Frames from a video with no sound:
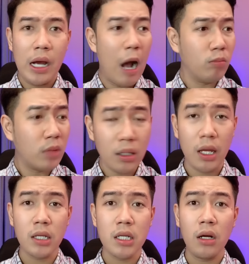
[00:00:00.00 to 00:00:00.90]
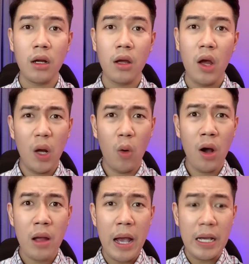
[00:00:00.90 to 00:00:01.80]
không thích gì hết trơn á
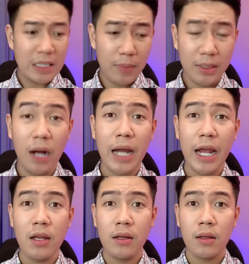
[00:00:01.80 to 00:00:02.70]
ủa sao mình ở đây